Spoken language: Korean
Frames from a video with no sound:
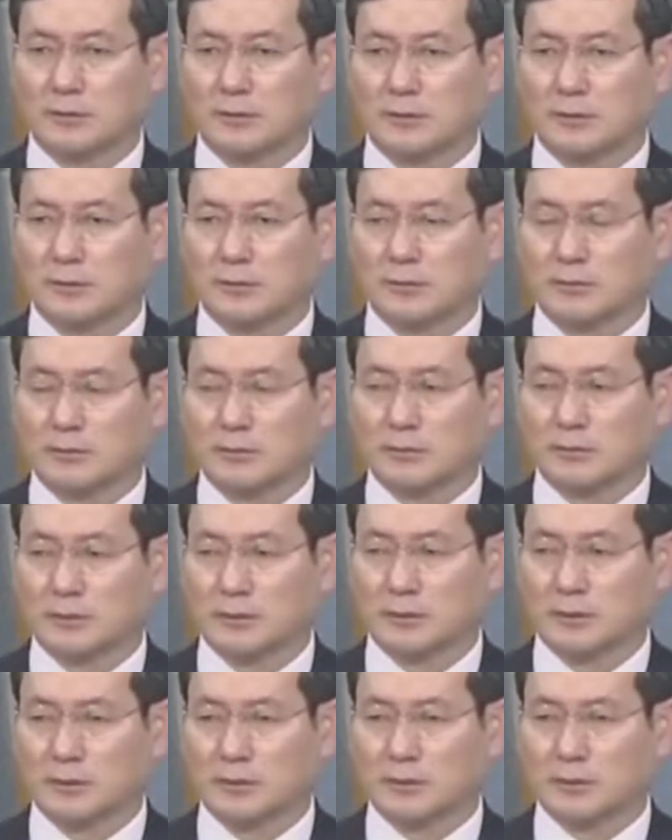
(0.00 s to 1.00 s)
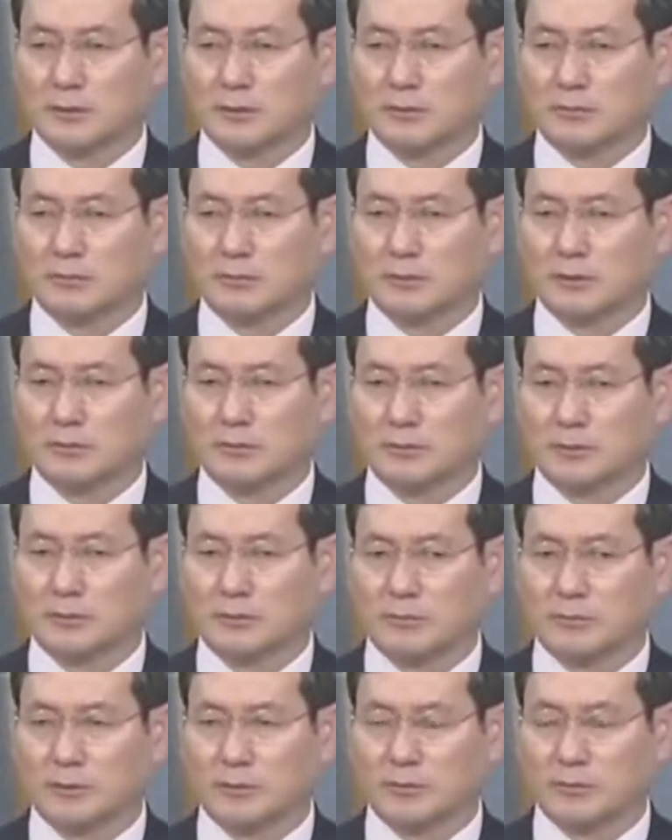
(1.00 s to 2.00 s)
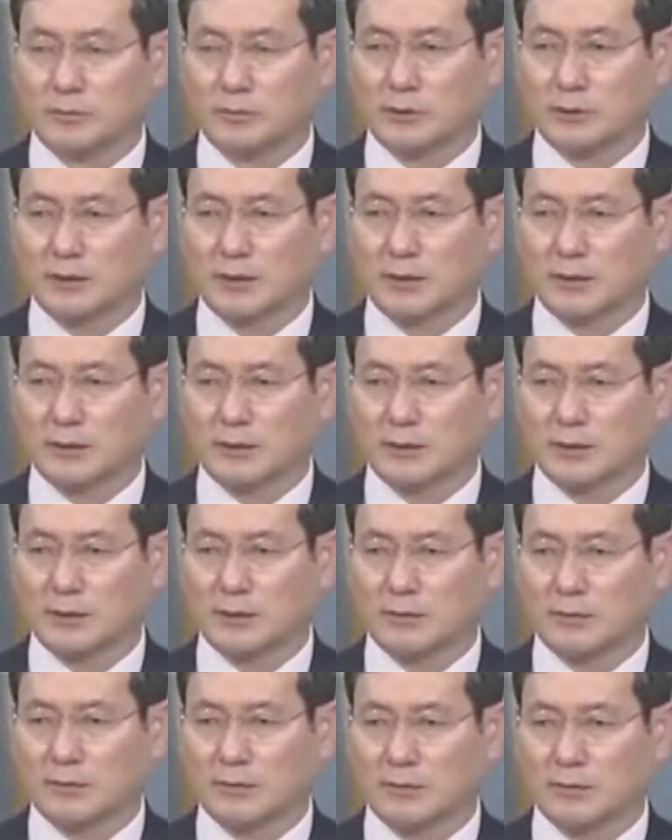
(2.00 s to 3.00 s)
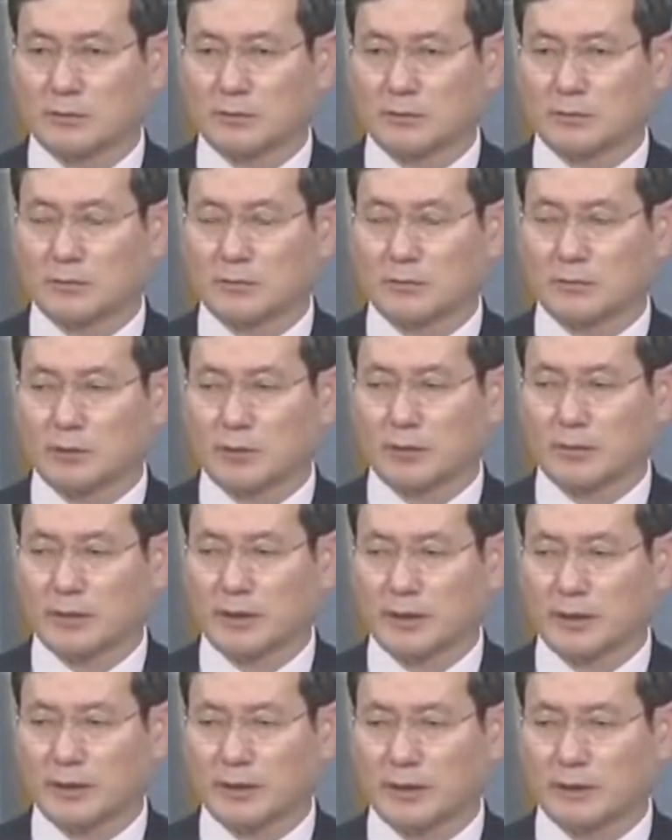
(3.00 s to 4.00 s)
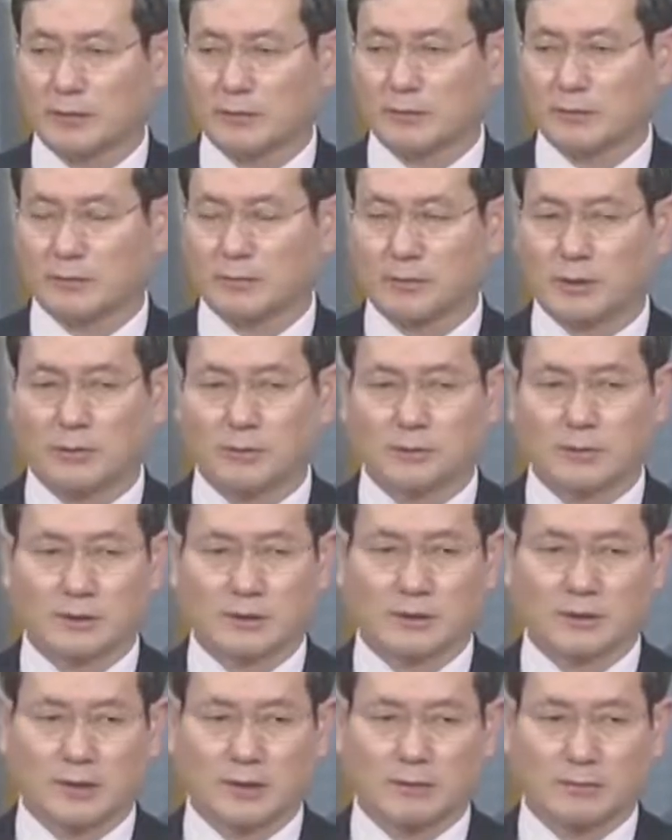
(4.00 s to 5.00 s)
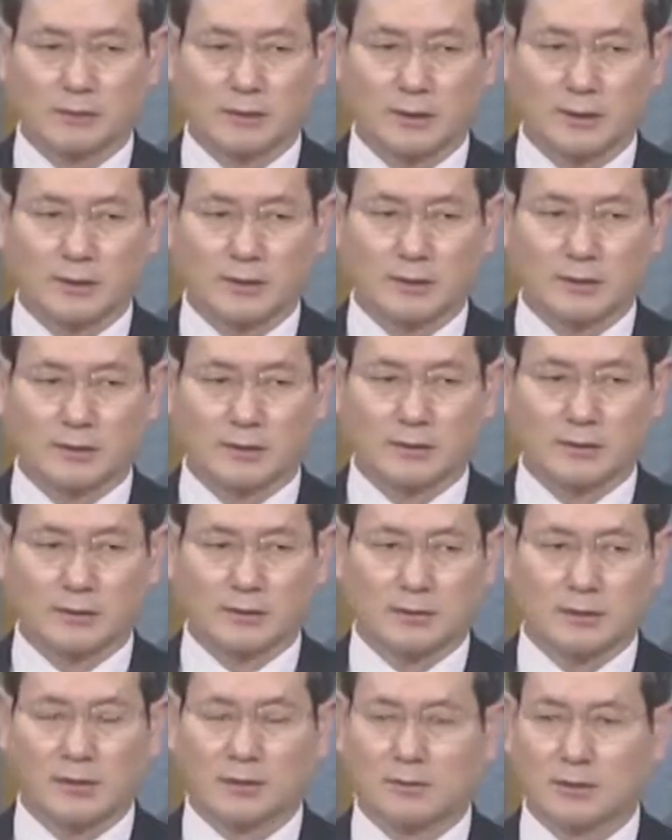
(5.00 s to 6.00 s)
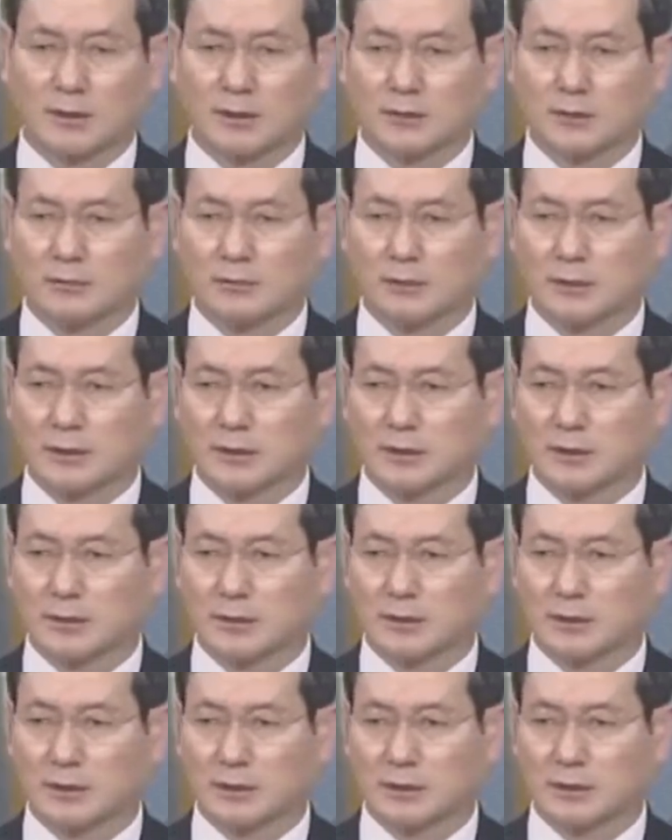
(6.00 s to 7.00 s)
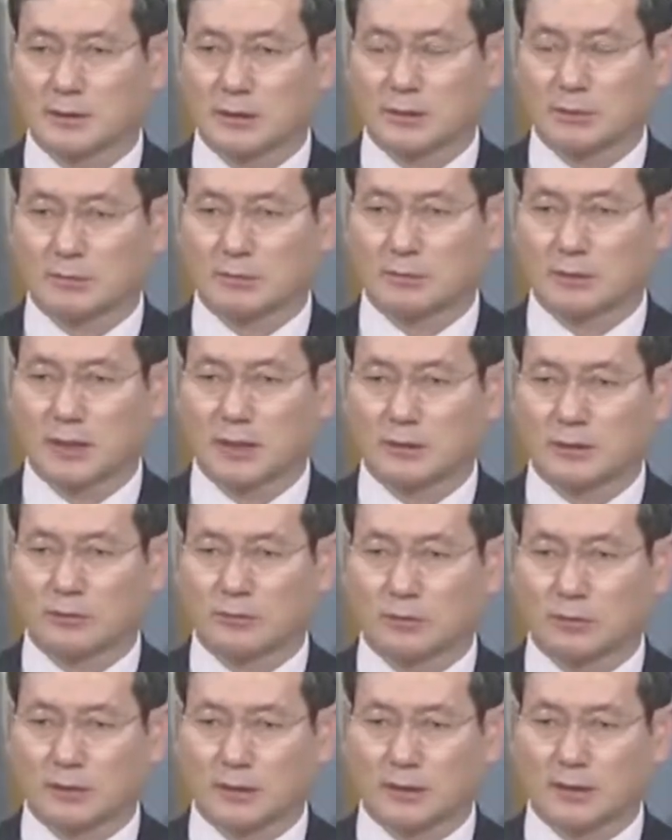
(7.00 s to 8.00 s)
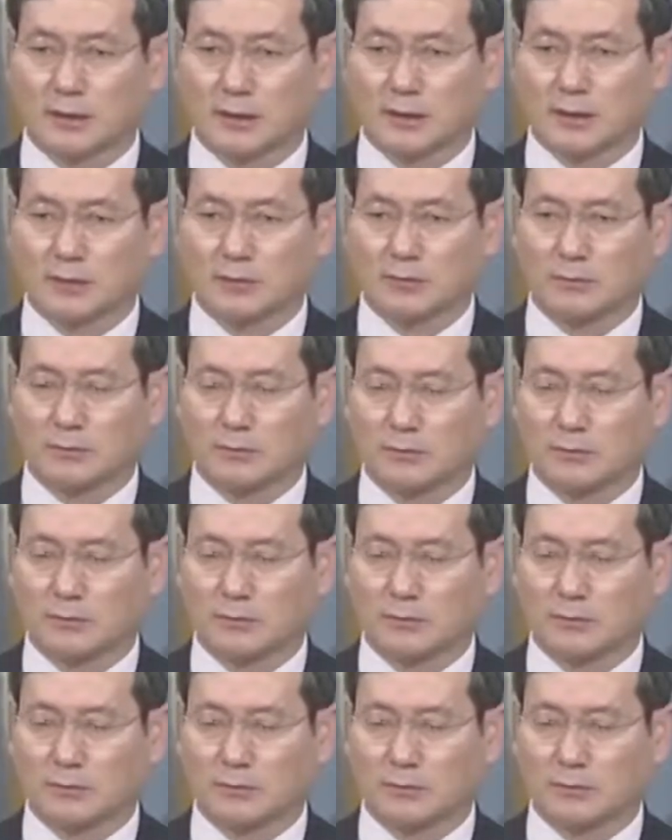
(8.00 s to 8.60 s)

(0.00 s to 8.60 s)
여러분 점점 점점 문제가 생기고 또 몸에 노폐물이 자꾸 생겨서 혈관을 통해서 그게 자꾸 다 돌아다니고